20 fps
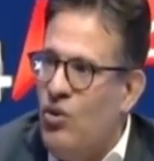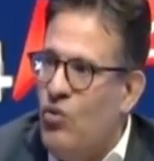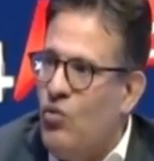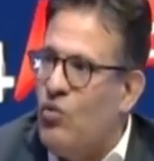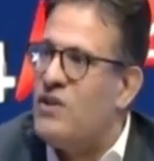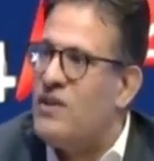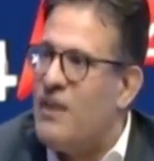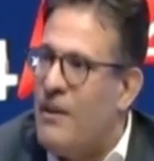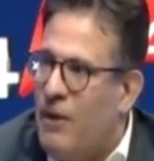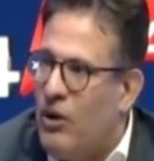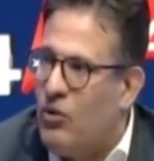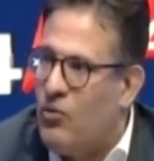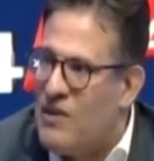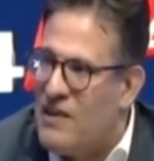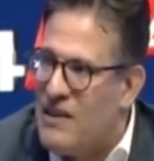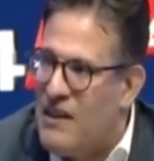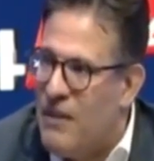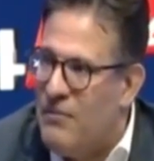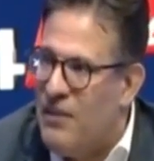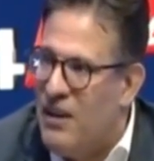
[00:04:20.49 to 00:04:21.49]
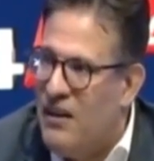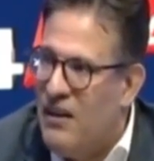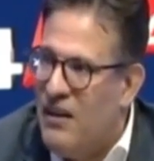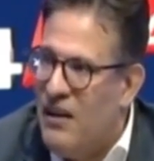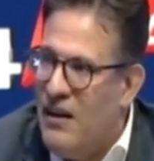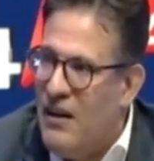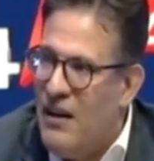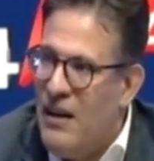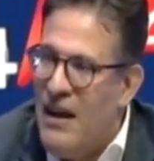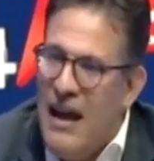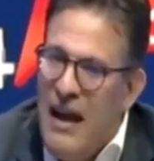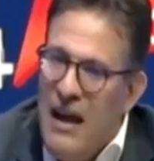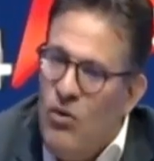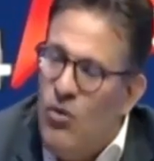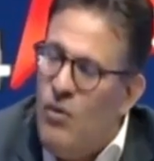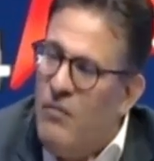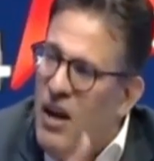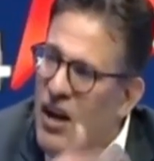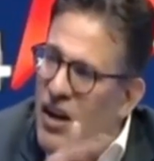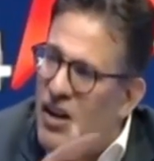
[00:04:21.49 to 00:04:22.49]
ونستبعدوا الإسلاميين
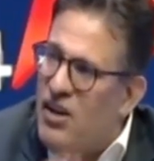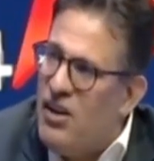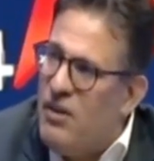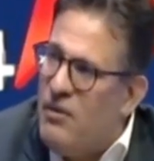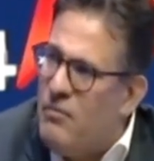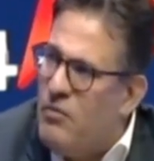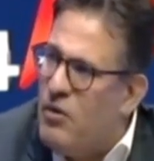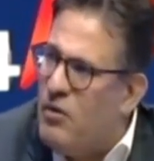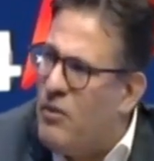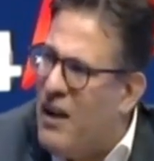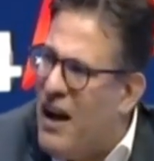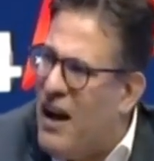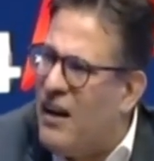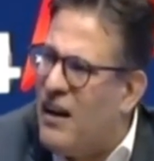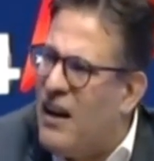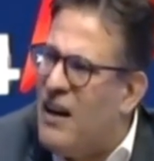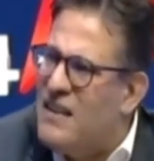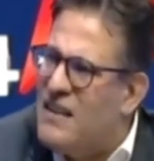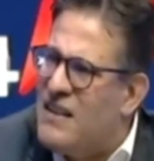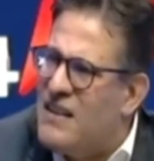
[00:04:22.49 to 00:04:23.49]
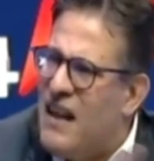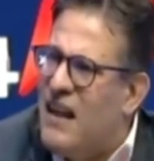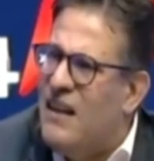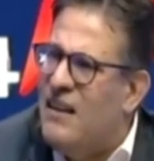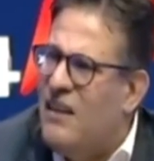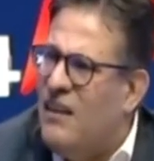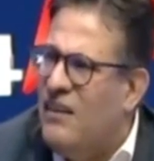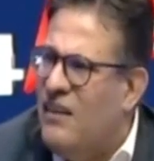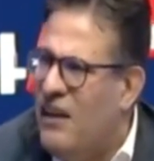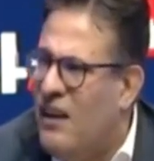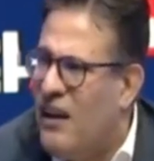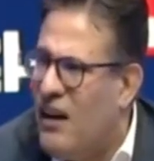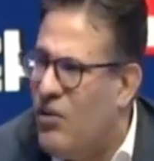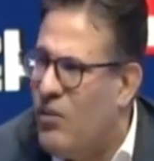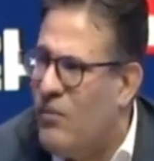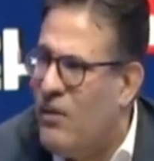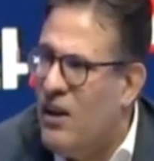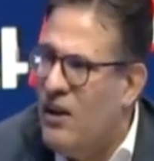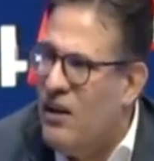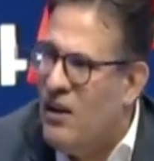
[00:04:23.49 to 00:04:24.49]
هذوما قيس سعيد اثنين
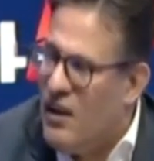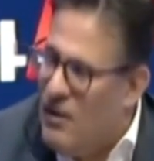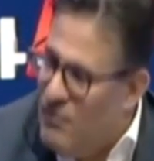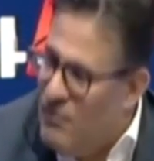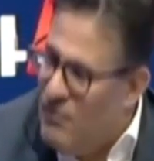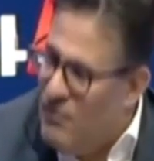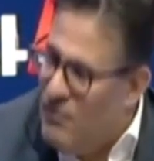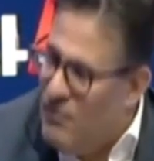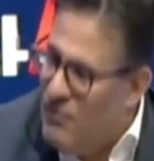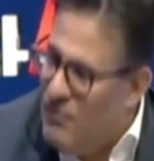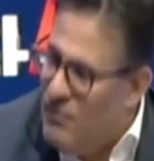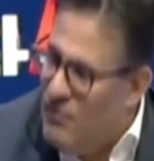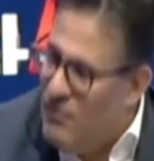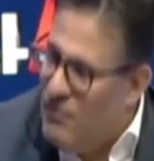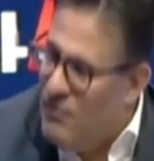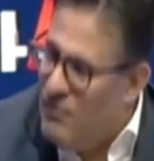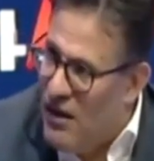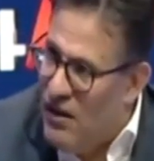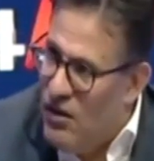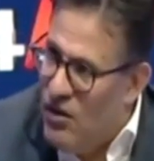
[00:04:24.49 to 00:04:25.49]
هذوما المشروع هذا